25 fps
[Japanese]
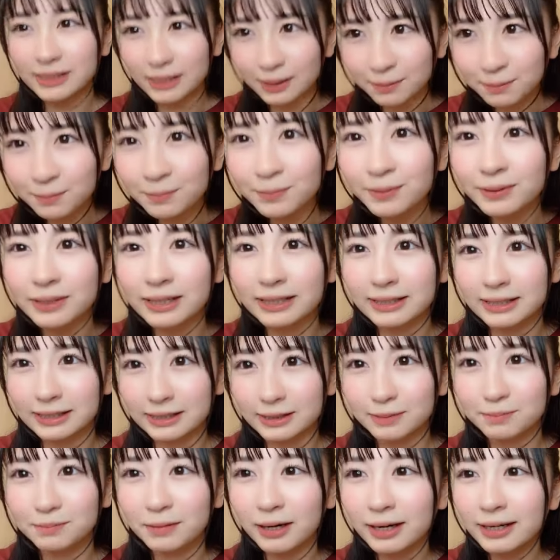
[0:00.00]
全部なんで
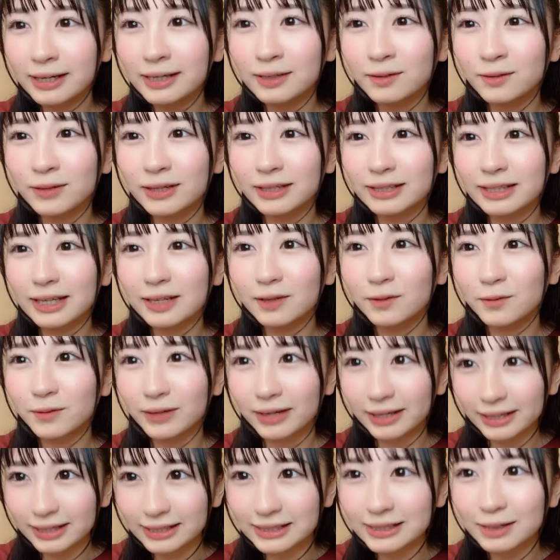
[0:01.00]
す周りの方のお
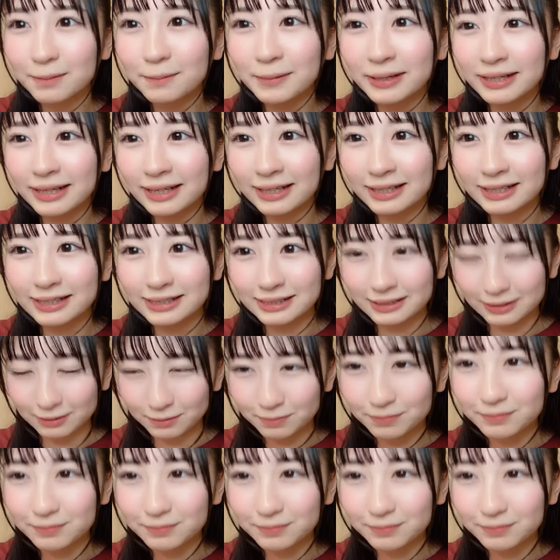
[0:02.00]
かげさまなんです